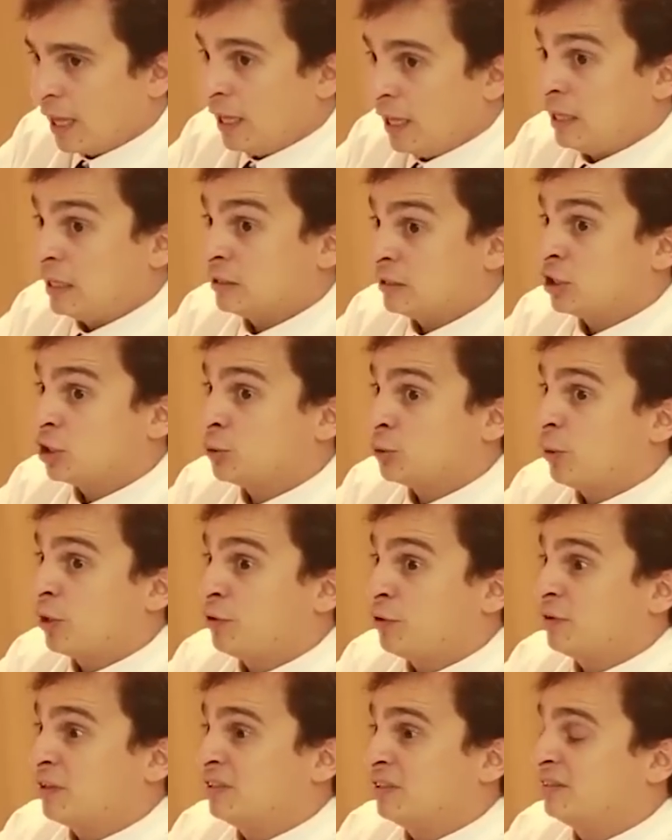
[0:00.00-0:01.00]
e a gente
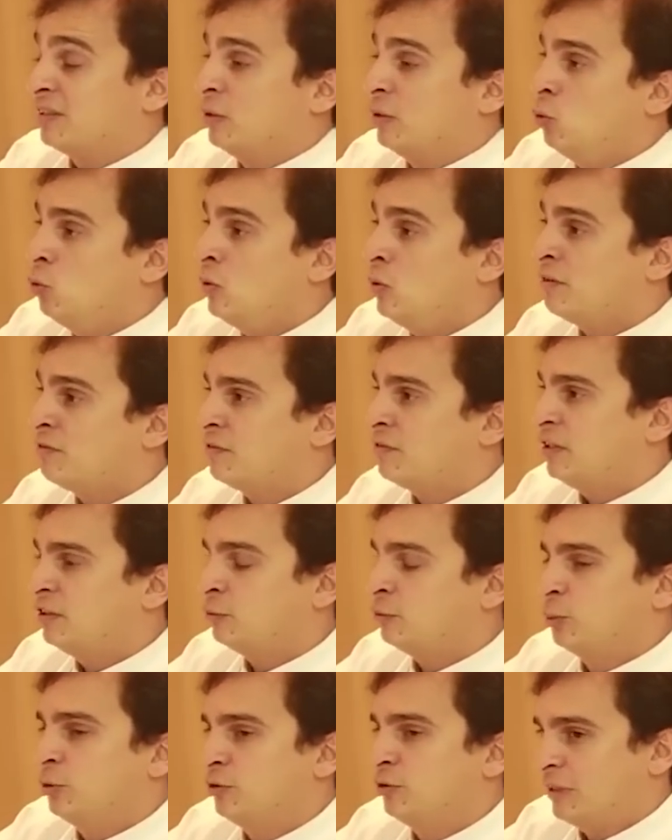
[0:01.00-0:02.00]
pode fazer uma vez
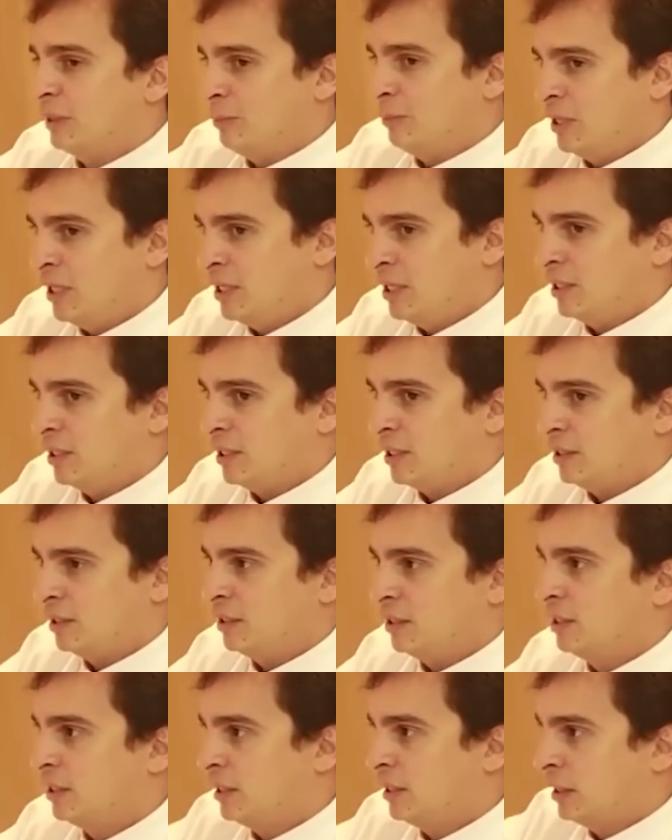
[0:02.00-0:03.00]
por semana
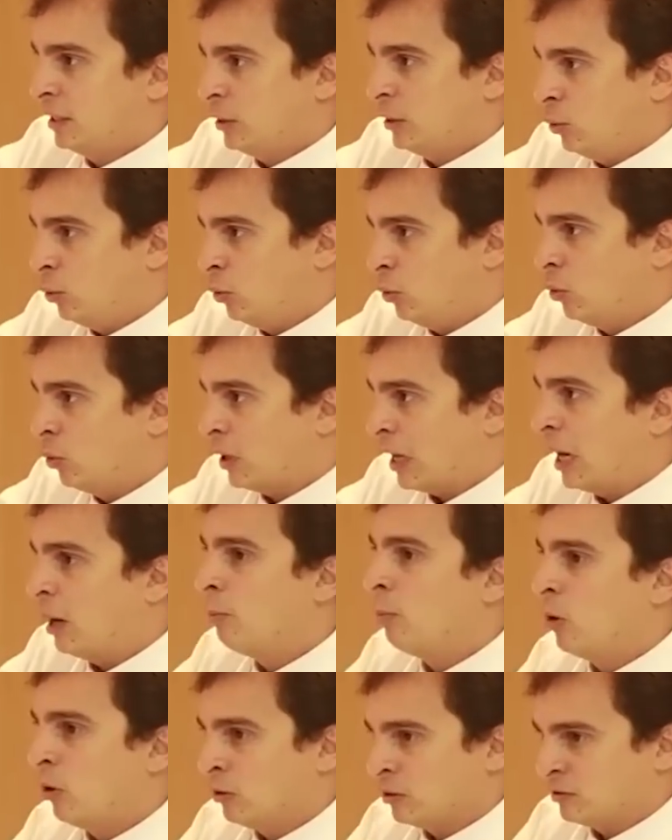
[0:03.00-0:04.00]
o
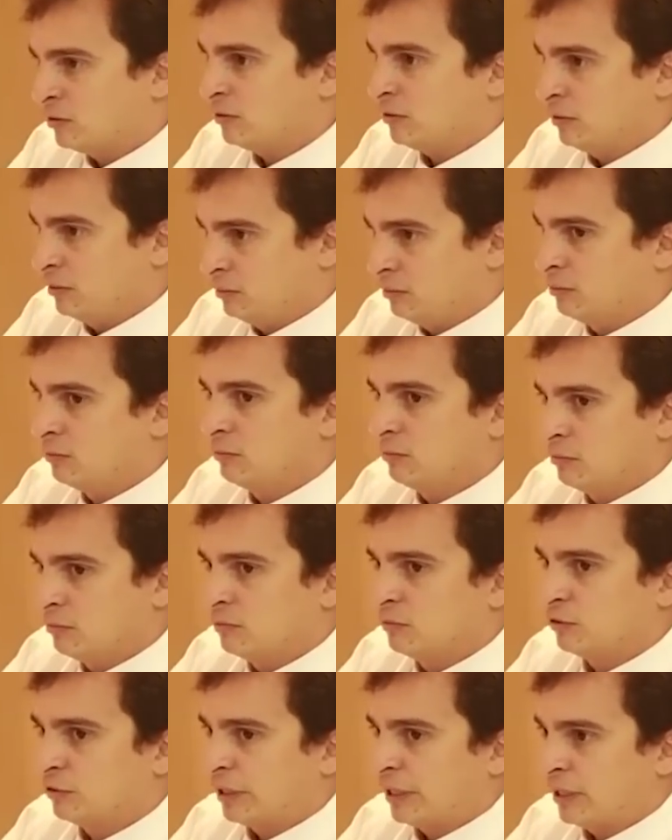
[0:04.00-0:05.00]
carbox,
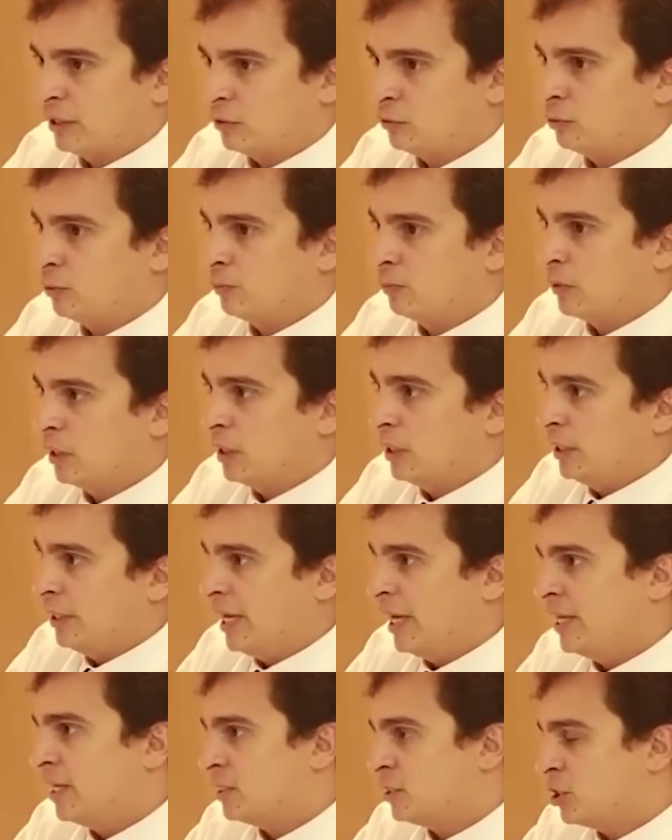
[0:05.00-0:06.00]
certo? E
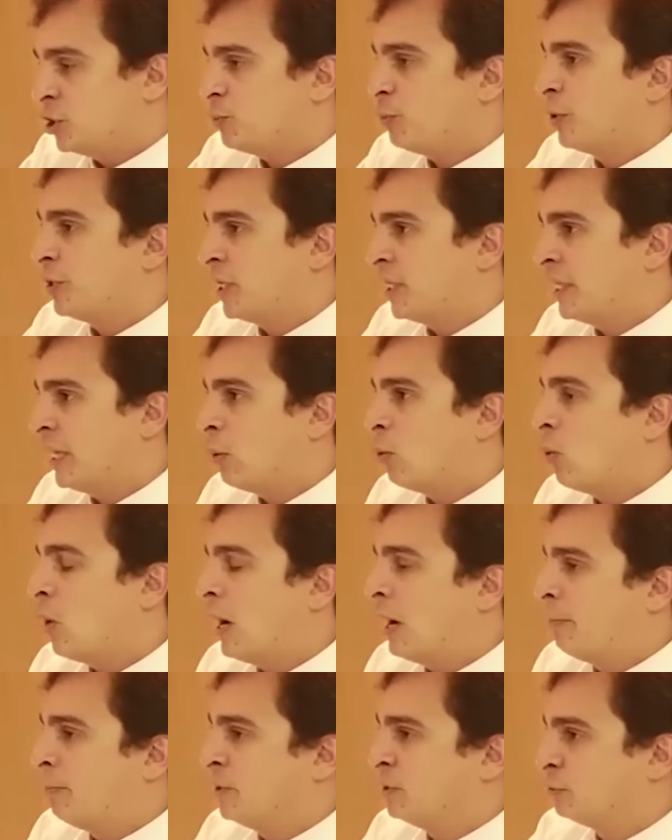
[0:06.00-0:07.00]
aí a gente pode
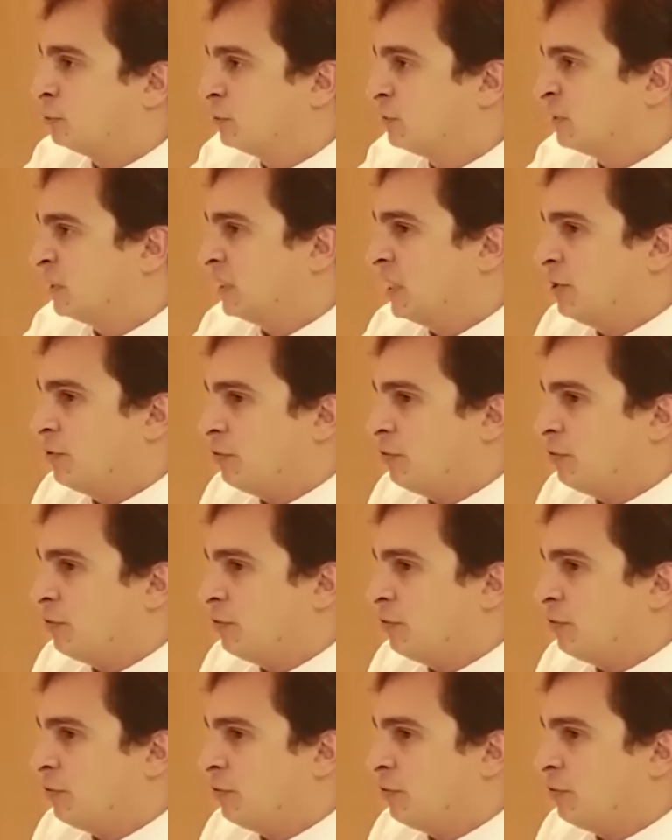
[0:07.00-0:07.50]
adequar pessoas que têm